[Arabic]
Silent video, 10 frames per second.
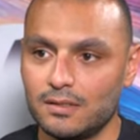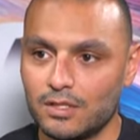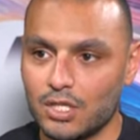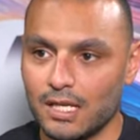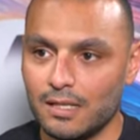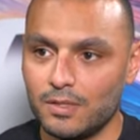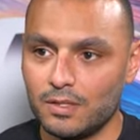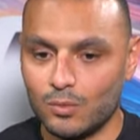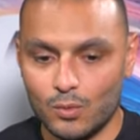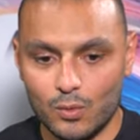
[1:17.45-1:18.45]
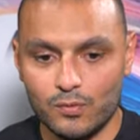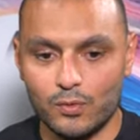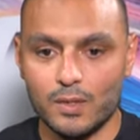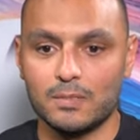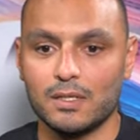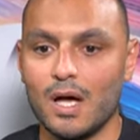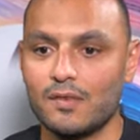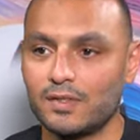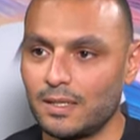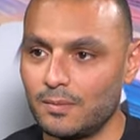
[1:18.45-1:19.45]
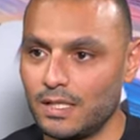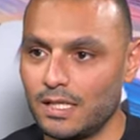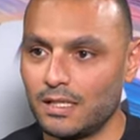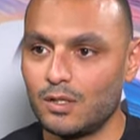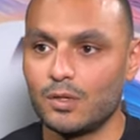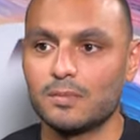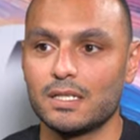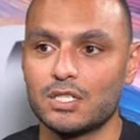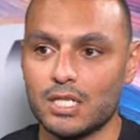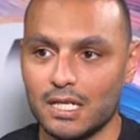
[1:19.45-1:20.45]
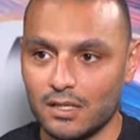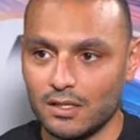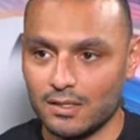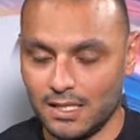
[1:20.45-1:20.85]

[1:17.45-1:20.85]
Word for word: نشتغل من الوقوف وامتى نوقف التمرين كتير وامتى نشتغل ض...